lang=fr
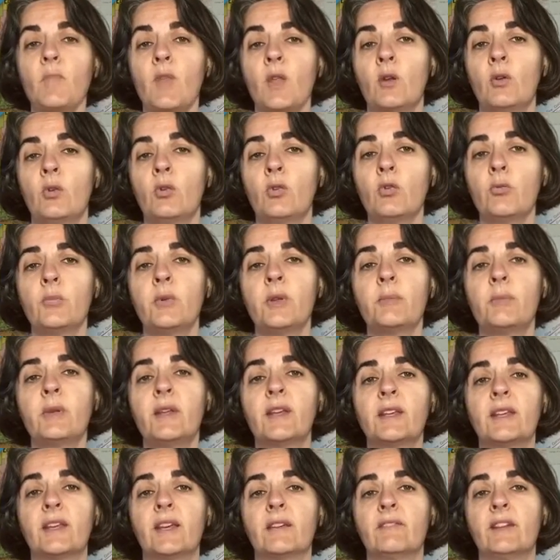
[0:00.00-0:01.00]
le
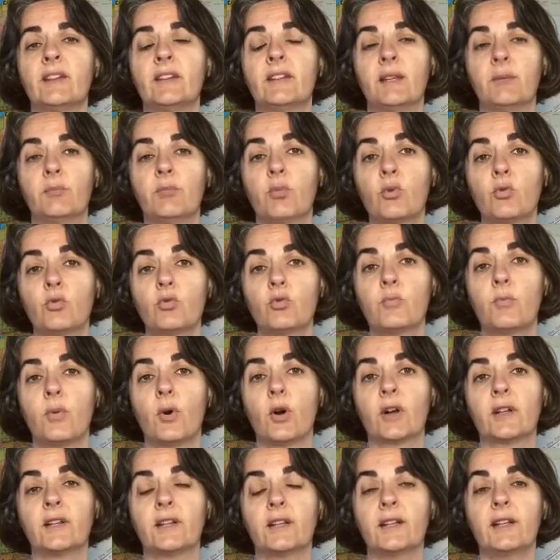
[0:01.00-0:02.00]
bébé qui avait été beaucoup
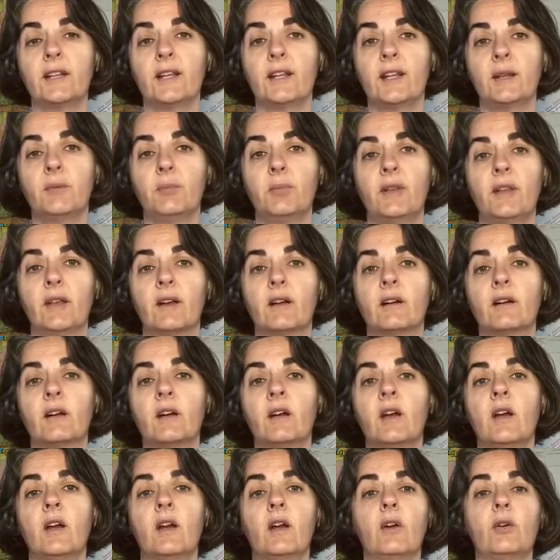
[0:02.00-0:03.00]
porté, eh bien,
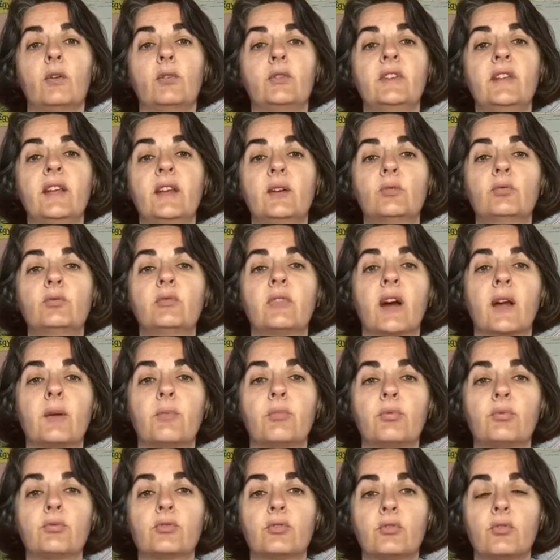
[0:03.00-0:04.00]
euh, découvrait
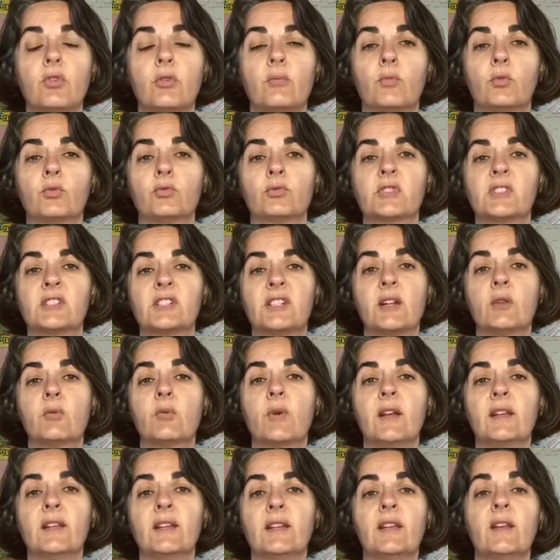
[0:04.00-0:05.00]
plus le monde,
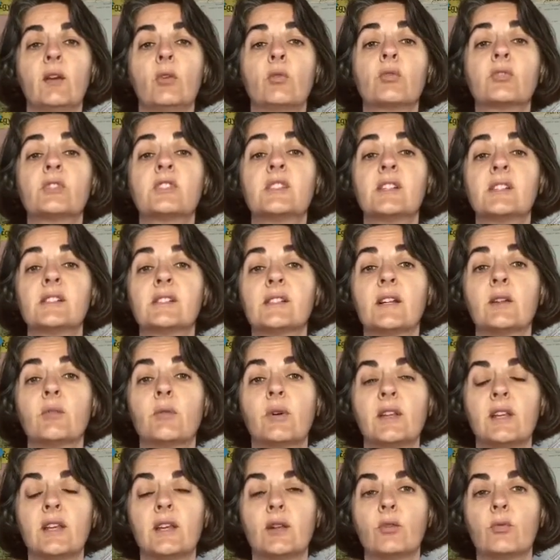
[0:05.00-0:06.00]
s'éloignait, osait
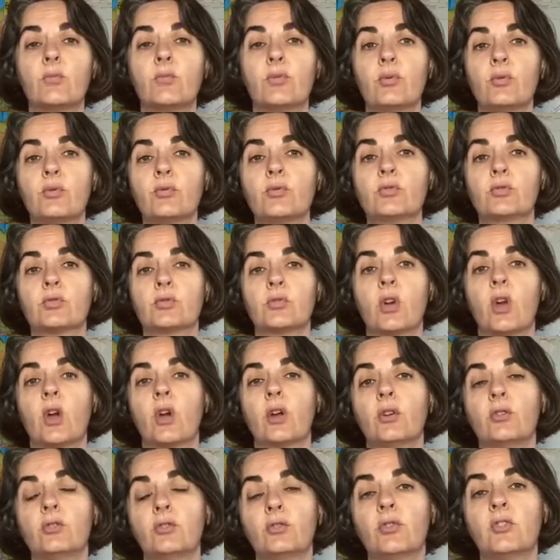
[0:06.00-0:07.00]
s'éloigner le plus
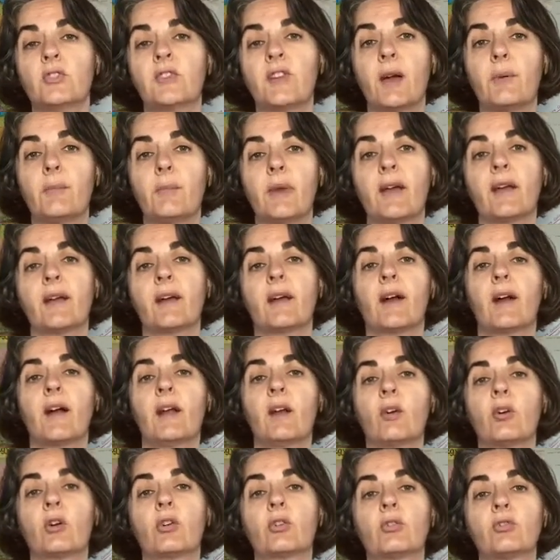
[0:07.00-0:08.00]
de sa mère,
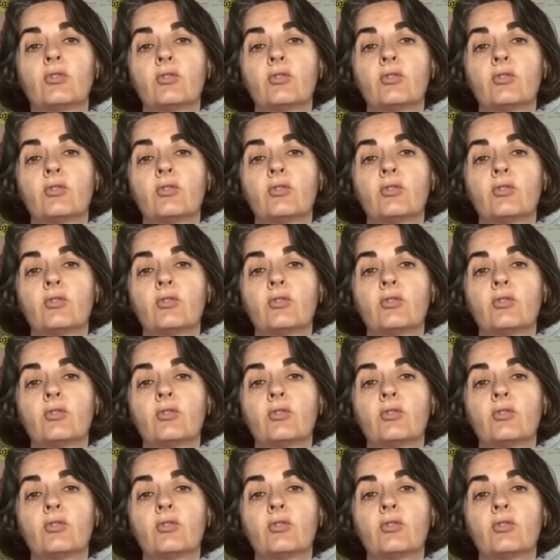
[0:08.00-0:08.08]
alors que